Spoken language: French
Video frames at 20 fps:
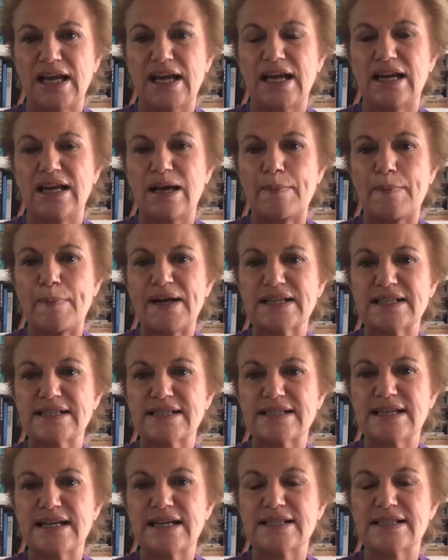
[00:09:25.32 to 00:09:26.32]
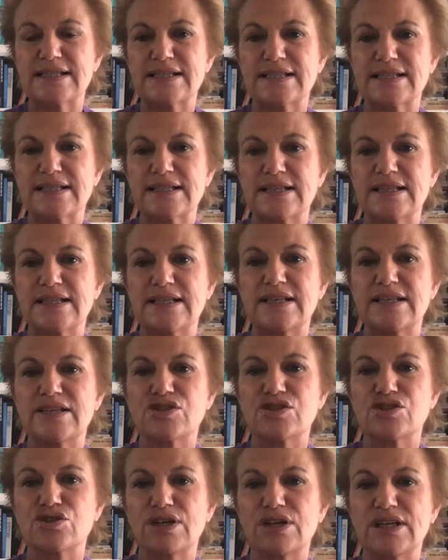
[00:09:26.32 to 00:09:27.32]
La princesse,
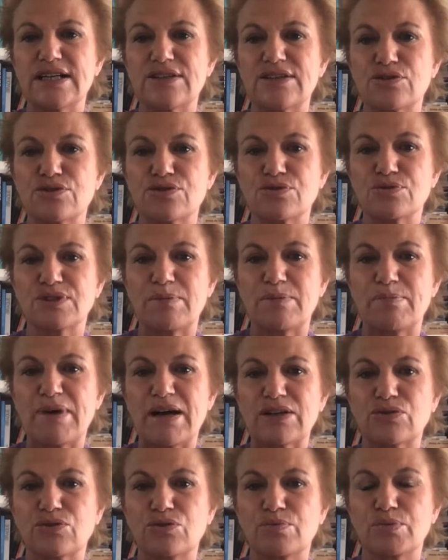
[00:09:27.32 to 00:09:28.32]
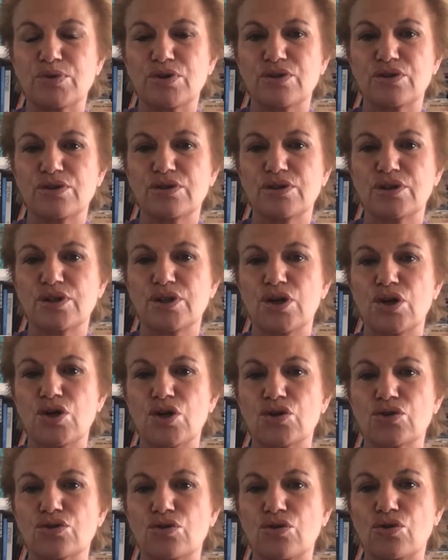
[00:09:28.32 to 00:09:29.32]
isolée dans son appartement,
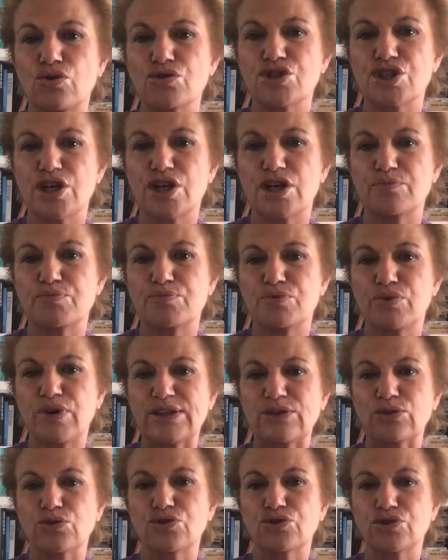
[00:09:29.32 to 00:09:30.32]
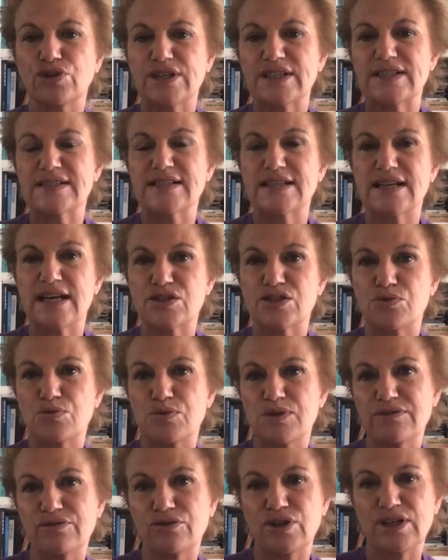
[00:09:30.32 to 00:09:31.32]
trop jeune pour être autorisée à
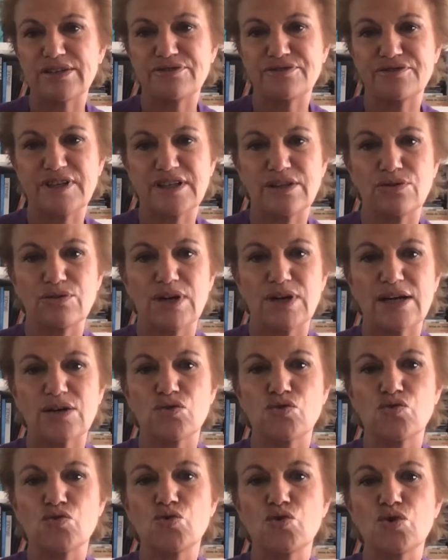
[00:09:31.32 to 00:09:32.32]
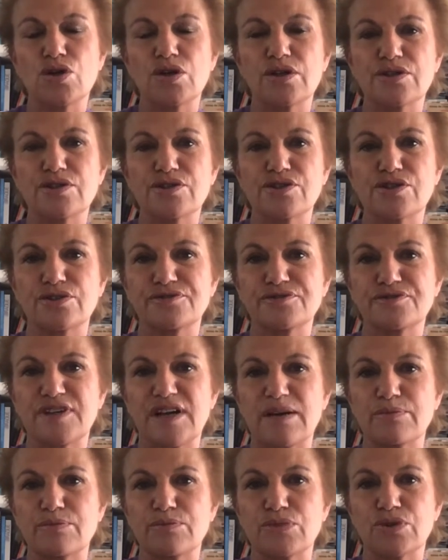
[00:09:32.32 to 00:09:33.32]
suivre les fêtes de la cour,
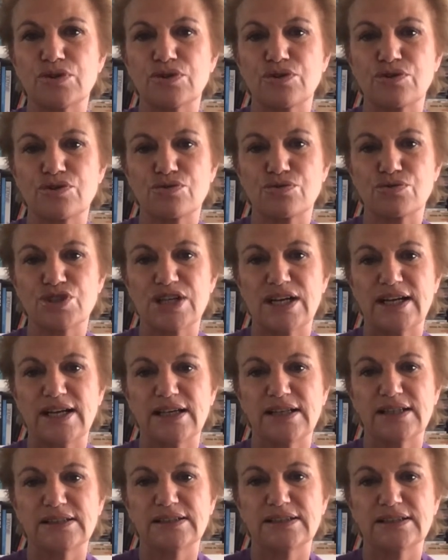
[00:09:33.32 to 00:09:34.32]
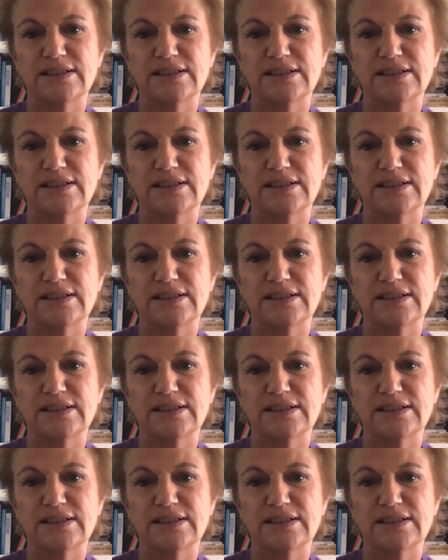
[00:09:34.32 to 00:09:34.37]
s'enferme dans son chagrin